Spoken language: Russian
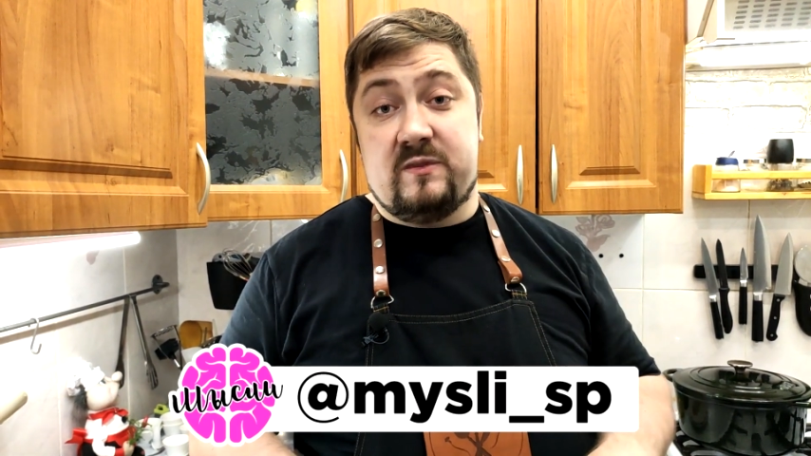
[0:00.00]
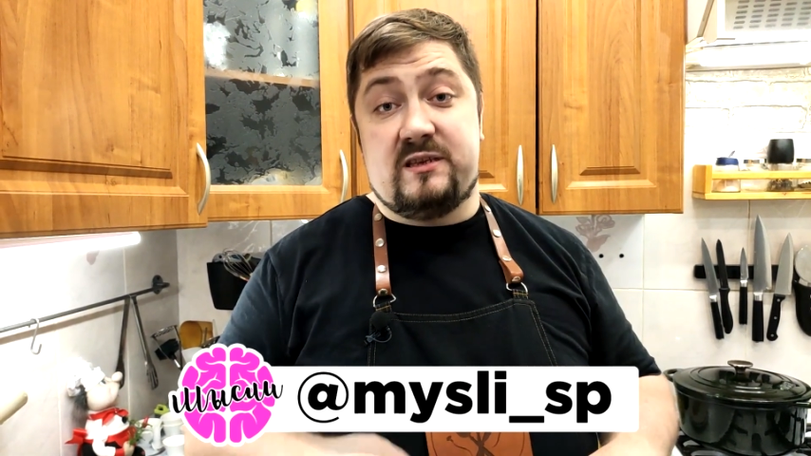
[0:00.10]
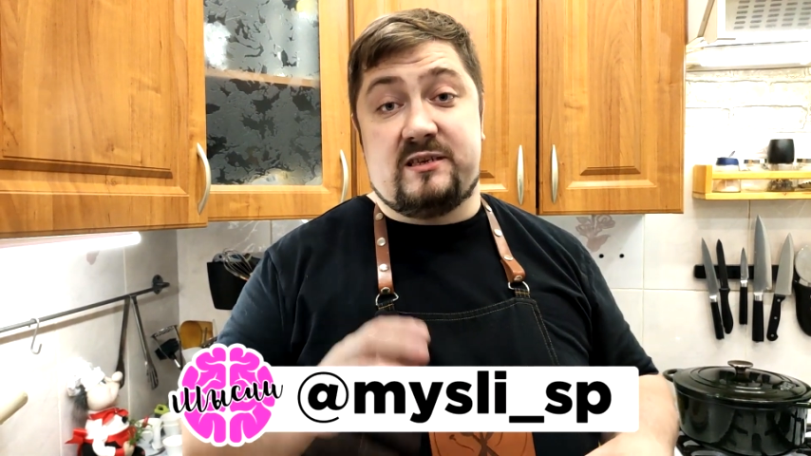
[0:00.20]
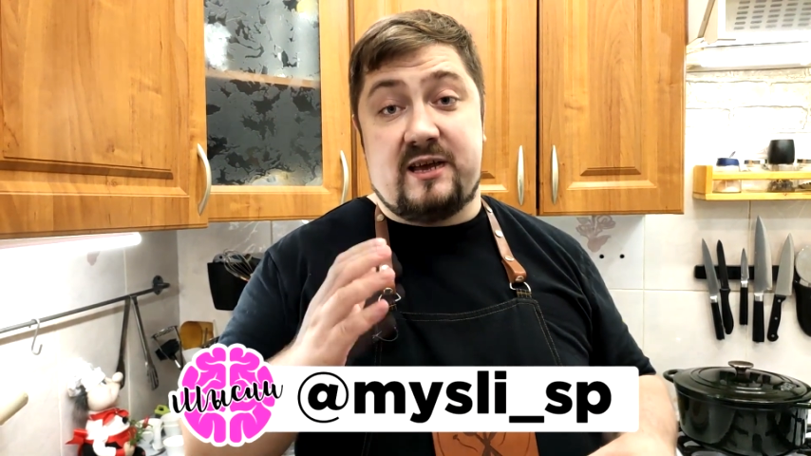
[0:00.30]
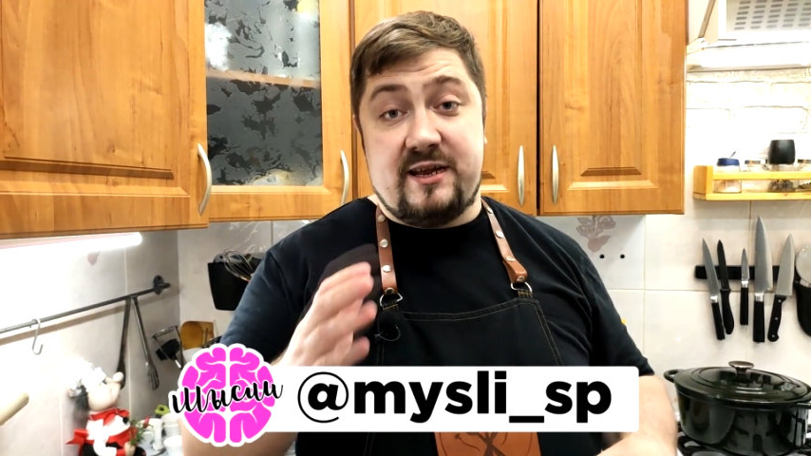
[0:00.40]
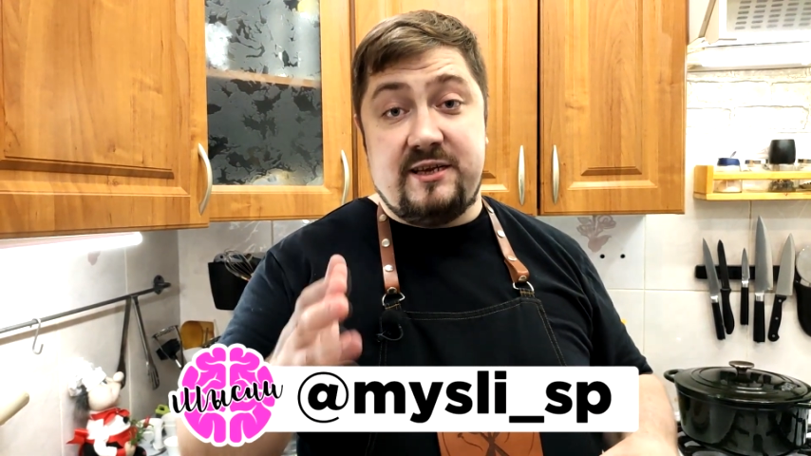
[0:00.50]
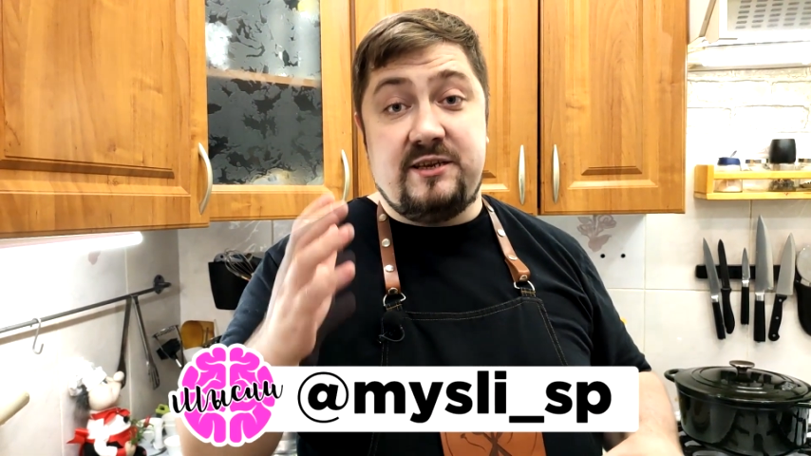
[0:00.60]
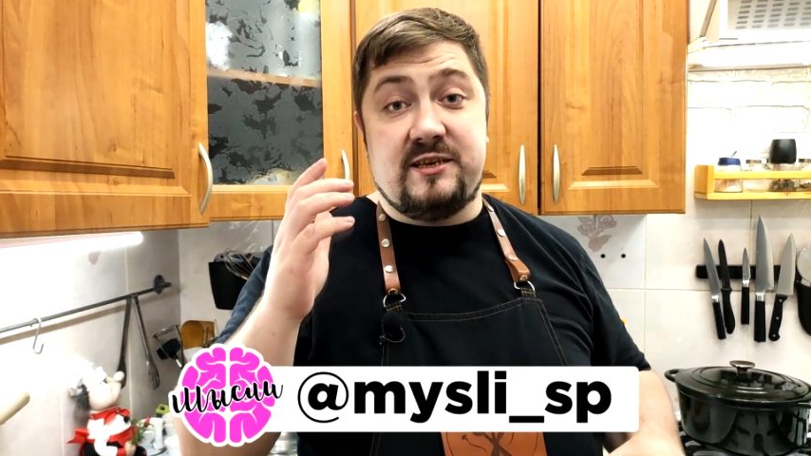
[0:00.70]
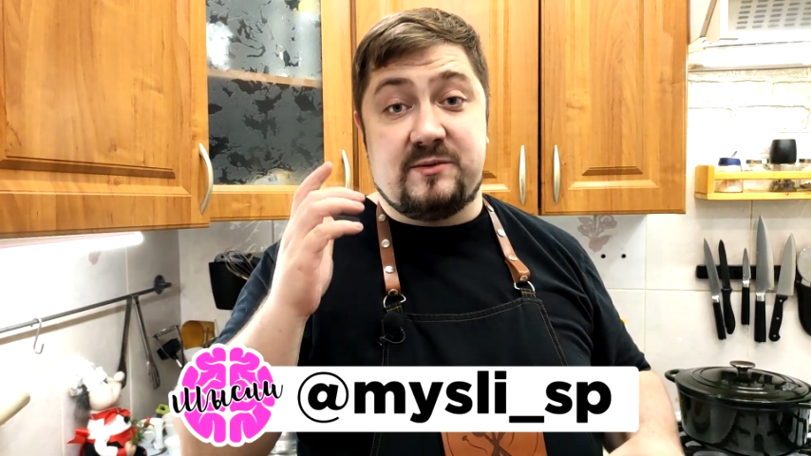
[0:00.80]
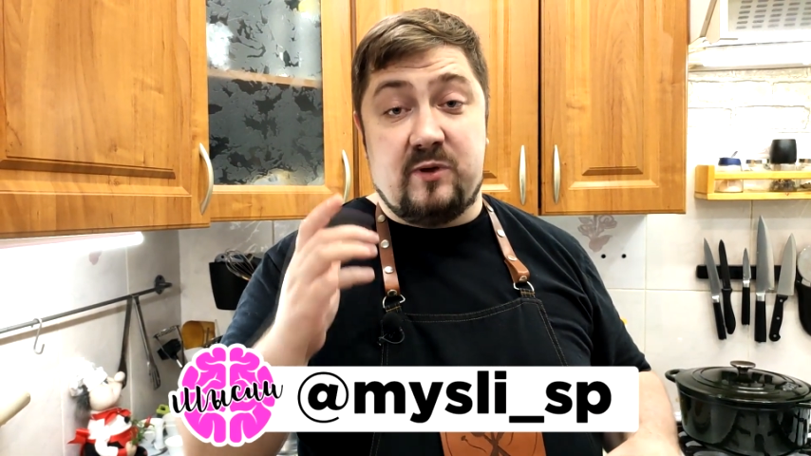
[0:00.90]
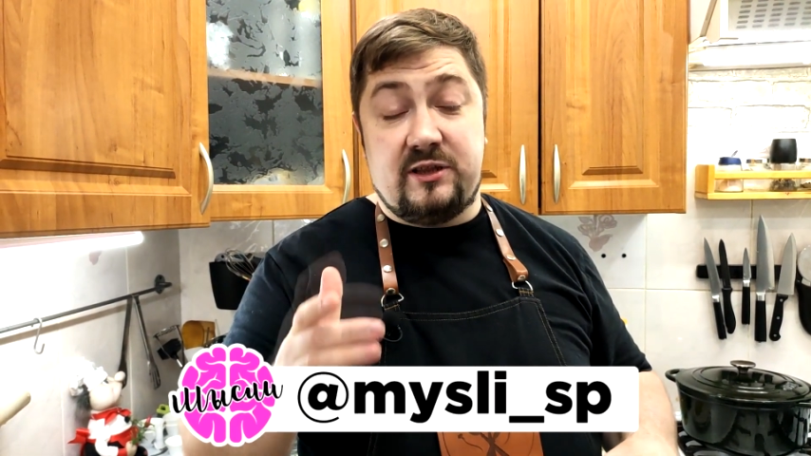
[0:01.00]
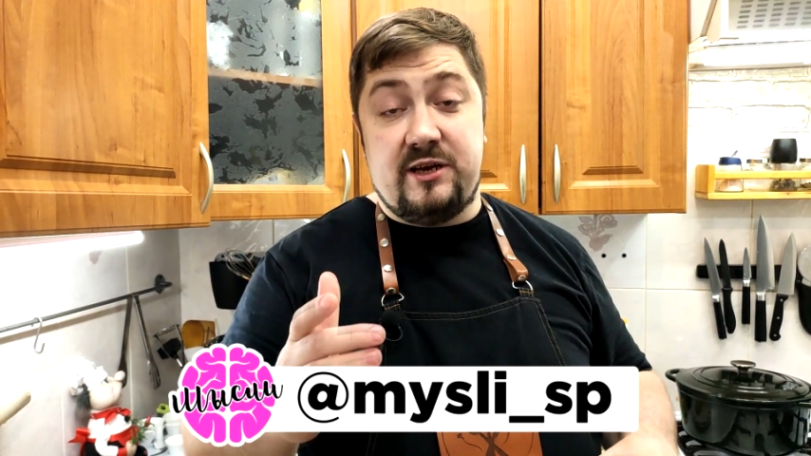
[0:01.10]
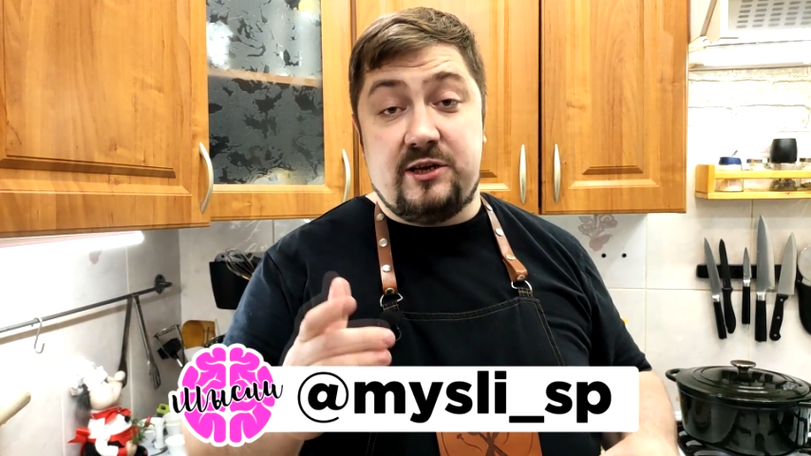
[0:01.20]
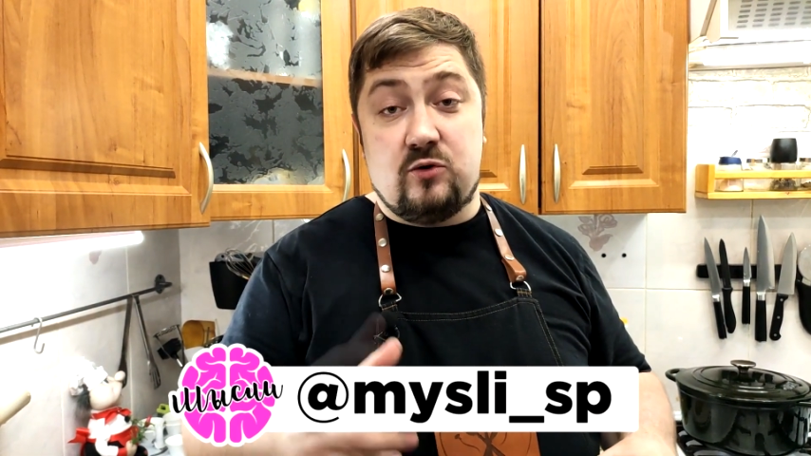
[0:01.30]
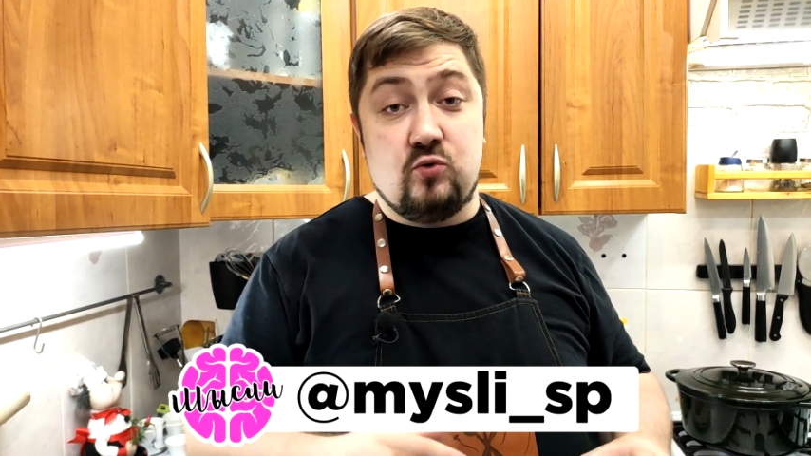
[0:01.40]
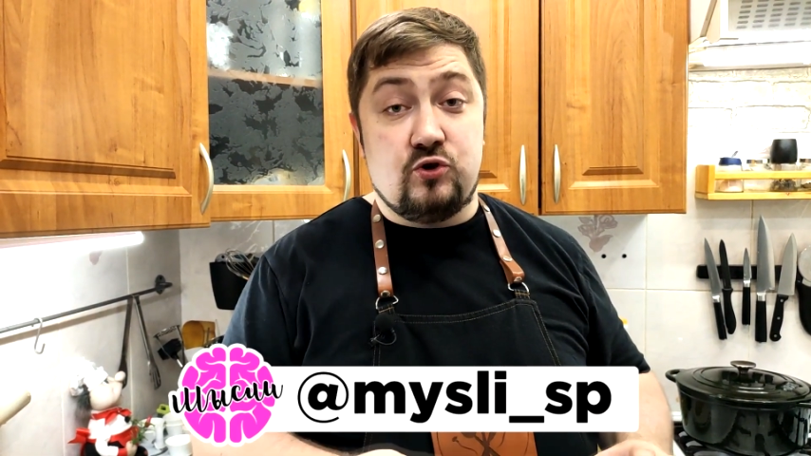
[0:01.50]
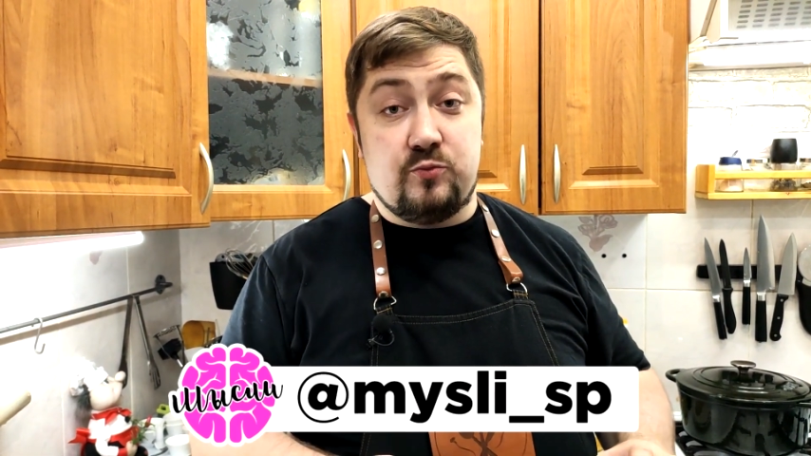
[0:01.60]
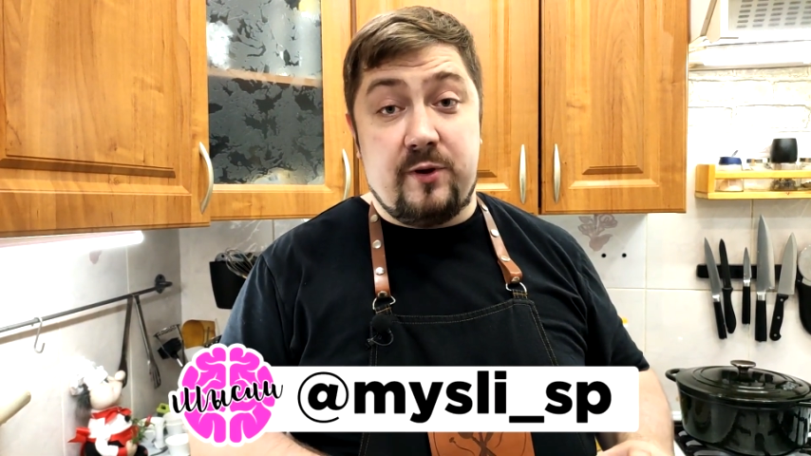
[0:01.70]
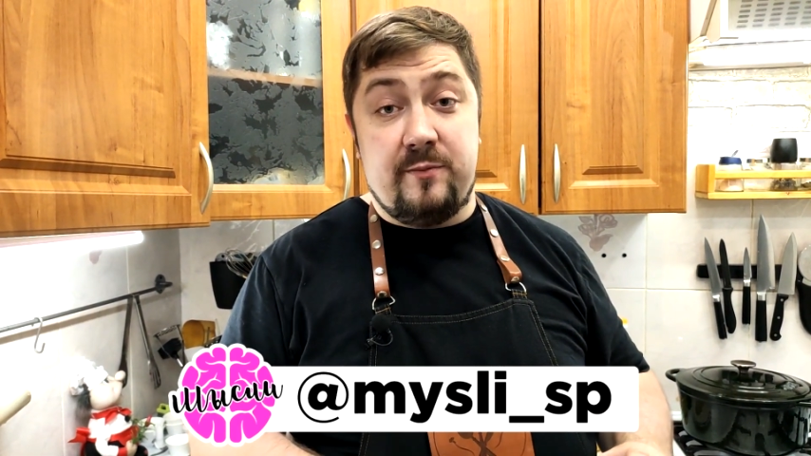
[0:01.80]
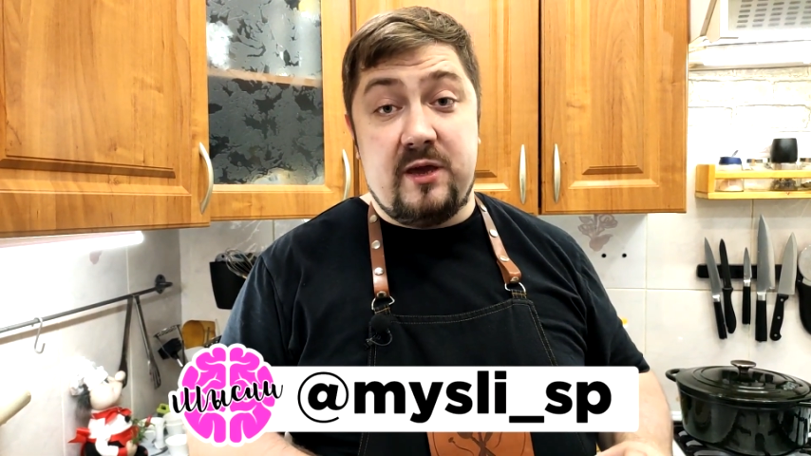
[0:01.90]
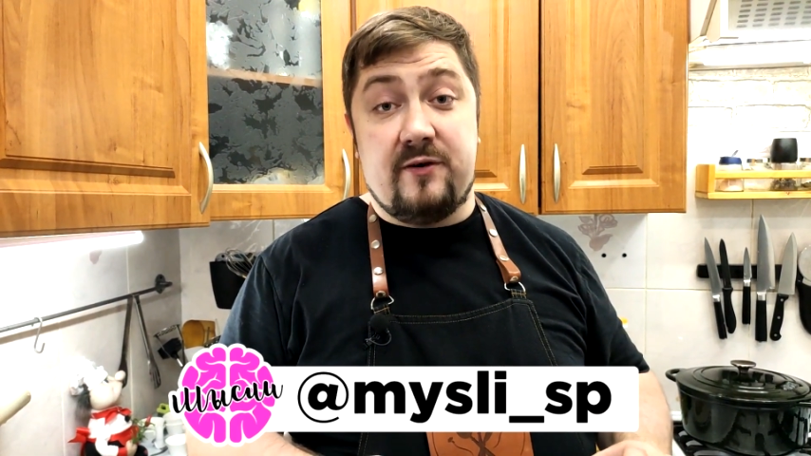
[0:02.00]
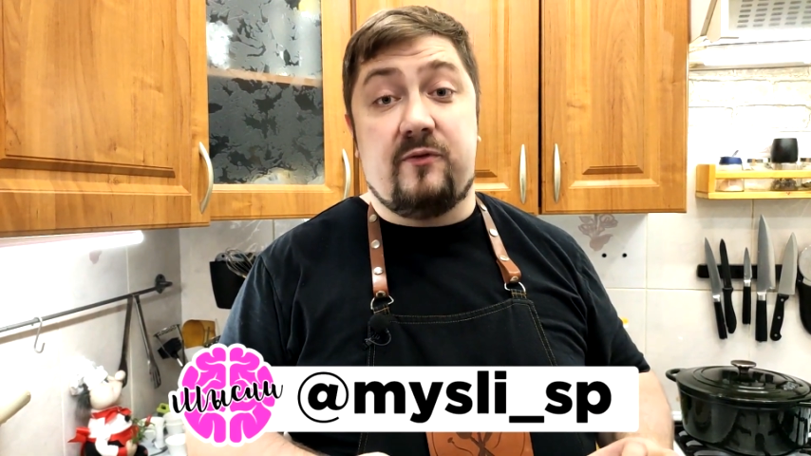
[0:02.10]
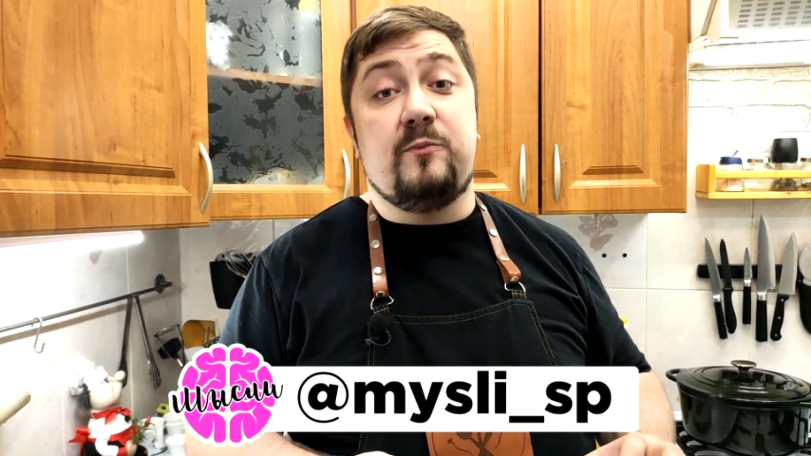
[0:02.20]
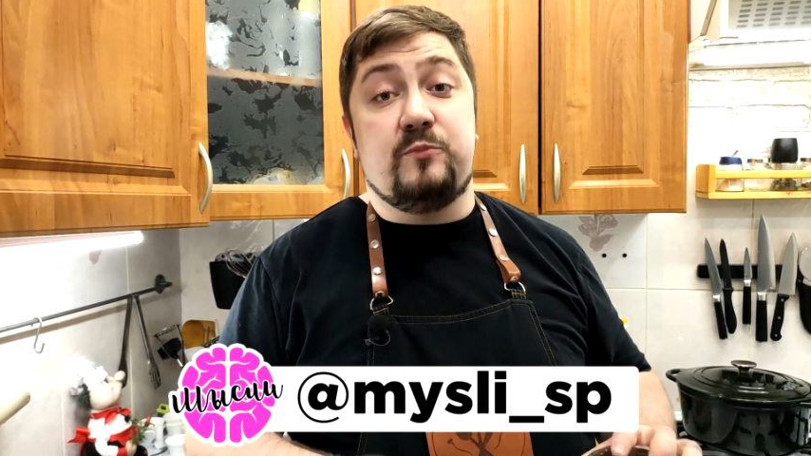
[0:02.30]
Заходите, смотрите кучу примеров,